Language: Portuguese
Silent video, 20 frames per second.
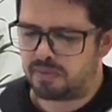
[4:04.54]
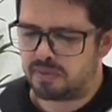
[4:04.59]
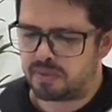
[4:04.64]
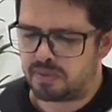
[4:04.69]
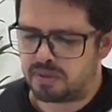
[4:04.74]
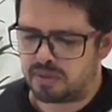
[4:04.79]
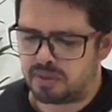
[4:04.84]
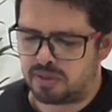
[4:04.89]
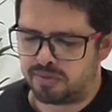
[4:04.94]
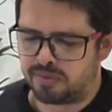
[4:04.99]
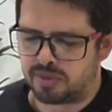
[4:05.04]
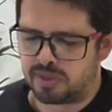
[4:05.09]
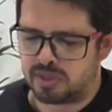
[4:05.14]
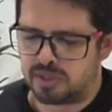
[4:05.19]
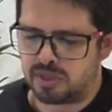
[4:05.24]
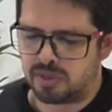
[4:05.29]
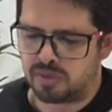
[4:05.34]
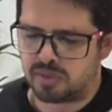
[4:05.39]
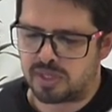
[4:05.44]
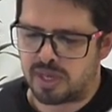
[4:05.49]
se
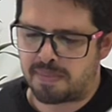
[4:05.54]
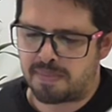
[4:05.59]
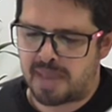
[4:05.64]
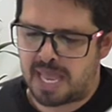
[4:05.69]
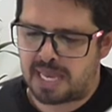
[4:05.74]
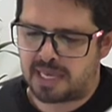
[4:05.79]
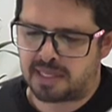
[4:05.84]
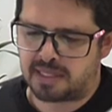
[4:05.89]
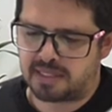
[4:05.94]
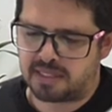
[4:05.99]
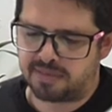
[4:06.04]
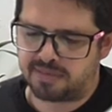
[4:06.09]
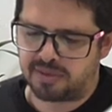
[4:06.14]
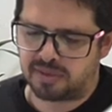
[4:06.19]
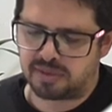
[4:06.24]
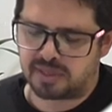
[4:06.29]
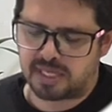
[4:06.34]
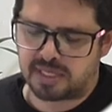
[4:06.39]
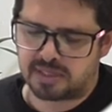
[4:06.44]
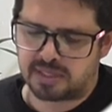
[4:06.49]
você usa Mac, você vai
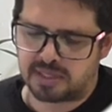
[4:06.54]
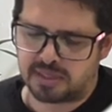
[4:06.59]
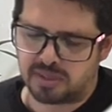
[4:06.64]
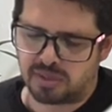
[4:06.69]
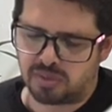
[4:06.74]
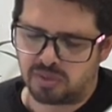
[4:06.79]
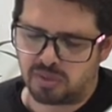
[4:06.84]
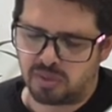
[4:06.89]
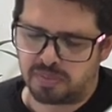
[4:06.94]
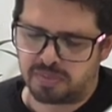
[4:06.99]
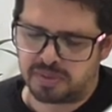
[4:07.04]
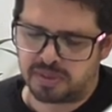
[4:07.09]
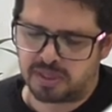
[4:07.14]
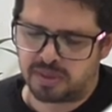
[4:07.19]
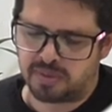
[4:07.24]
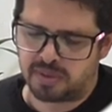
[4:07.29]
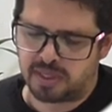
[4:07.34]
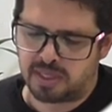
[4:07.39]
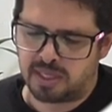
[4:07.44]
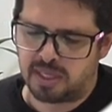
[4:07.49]
usar essa segunda
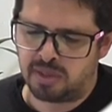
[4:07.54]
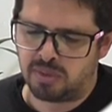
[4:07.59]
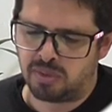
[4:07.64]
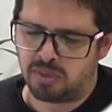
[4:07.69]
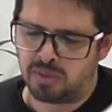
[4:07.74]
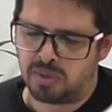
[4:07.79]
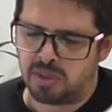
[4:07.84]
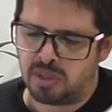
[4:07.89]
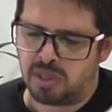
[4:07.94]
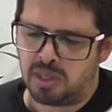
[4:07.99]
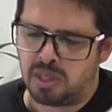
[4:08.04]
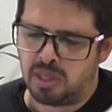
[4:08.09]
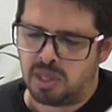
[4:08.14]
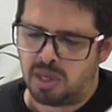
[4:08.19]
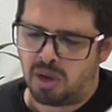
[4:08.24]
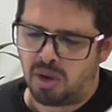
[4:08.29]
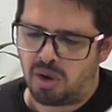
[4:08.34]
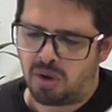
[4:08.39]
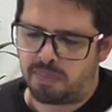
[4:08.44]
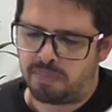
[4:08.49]
opção aqui do
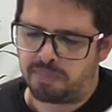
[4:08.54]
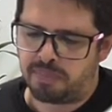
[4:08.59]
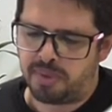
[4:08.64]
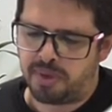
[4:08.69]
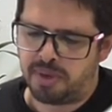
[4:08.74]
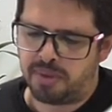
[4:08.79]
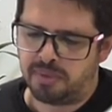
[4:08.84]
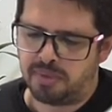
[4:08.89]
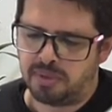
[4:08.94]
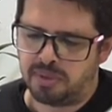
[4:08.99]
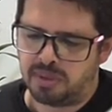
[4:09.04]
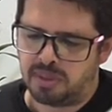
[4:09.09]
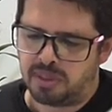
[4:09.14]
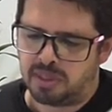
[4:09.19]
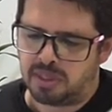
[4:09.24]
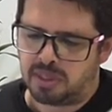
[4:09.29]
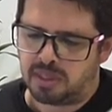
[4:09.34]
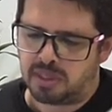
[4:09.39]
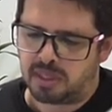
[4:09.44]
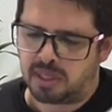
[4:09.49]
Homebrew,
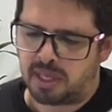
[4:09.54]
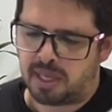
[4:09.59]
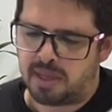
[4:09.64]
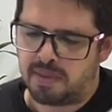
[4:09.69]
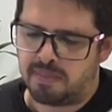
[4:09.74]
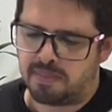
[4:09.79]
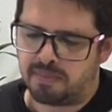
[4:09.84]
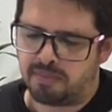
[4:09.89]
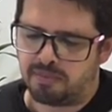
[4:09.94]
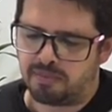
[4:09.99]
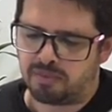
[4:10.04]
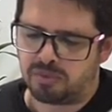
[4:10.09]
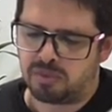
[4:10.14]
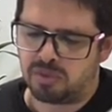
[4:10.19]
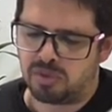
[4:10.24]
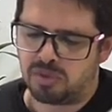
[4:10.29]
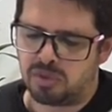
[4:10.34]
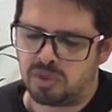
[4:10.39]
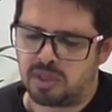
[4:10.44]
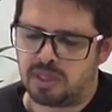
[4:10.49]
ok?
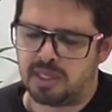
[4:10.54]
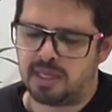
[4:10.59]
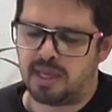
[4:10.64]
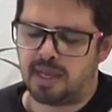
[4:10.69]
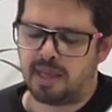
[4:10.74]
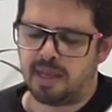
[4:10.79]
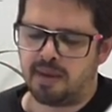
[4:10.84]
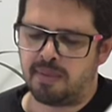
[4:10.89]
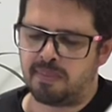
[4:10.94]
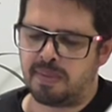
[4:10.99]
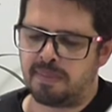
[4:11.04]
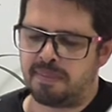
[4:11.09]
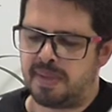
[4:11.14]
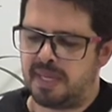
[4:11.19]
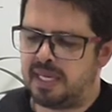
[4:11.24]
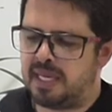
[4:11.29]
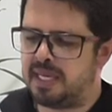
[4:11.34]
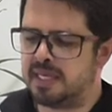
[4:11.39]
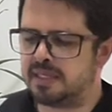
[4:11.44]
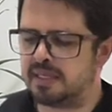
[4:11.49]
Funciona, é uma
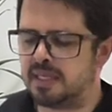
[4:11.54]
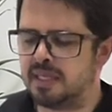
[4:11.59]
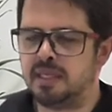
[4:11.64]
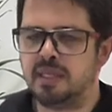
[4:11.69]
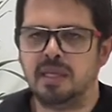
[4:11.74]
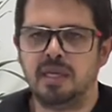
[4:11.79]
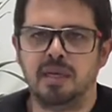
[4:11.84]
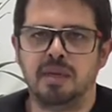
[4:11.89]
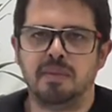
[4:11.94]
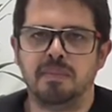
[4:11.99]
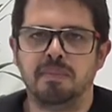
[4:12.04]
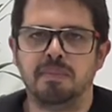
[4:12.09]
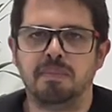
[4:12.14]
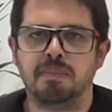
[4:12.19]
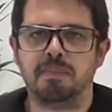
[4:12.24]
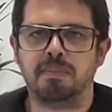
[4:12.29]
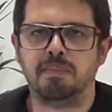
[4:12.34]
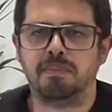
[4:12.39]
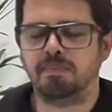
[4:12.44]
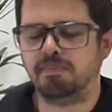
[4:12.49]
beleza,
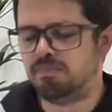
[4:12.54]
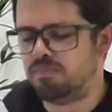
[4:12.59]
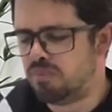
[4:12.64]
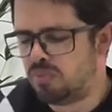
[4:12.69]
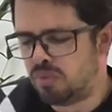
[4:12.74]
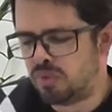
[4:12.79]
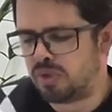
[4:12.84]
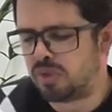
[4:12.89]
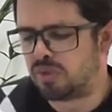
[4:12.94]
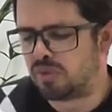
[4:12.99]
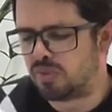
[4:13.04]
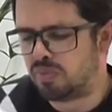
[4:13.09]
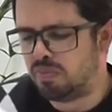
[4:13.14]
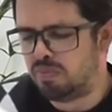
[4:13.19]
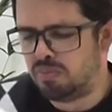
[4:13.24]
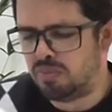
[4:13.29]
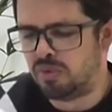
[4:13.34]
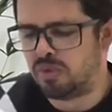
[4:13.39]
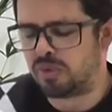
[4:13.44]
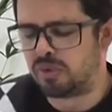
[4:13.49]
muito,
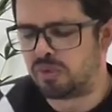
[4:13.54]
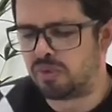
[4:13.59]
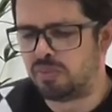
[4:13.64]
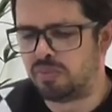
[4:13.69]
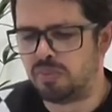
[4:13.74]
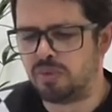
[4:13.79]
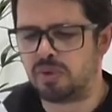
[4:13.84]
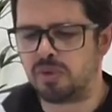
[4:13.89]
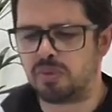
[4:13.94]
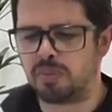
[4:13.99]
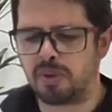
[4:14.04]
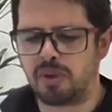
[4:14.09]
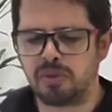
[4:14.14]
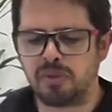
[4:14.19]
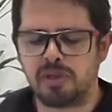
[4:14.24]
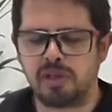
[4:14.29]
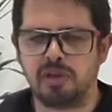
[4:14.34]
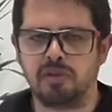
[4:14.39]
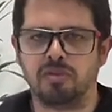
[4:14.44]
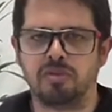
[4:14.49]
muito, muito
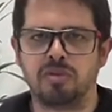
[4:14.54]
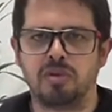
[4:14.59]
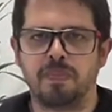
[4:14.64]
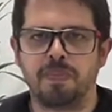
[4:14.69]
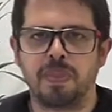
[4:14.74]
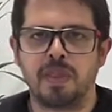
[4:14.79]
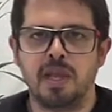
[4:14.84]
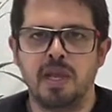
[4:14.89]
produtivo.